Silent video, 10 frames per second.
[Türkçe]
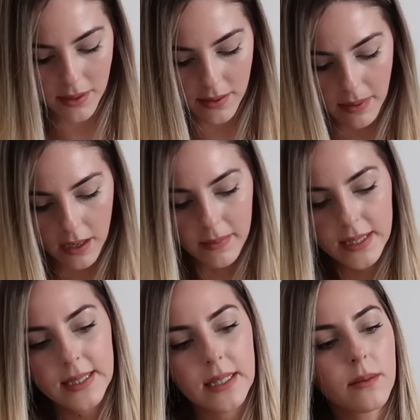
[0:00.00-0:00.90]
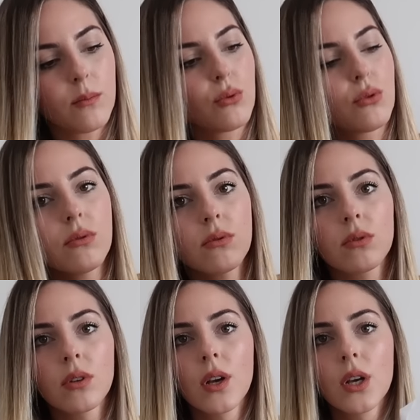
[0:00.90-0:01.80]
bir bakmak istedim bunun.
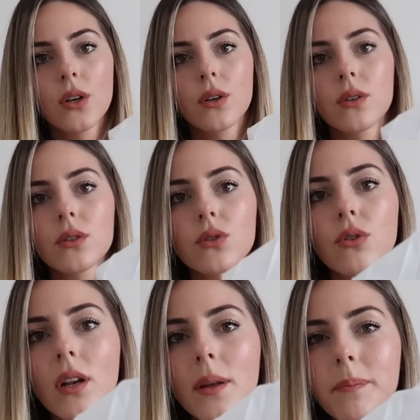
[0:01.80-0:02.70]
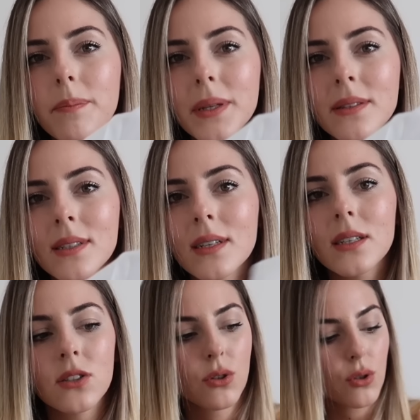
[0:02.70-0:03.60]
Şöyle bir tık
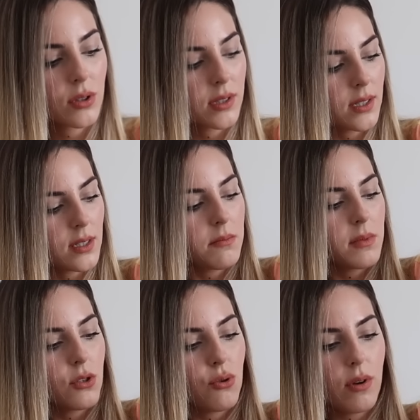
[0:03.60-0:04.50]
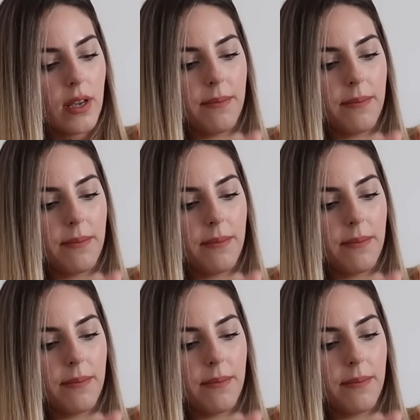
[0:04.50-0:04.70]
iç gösterir mi çok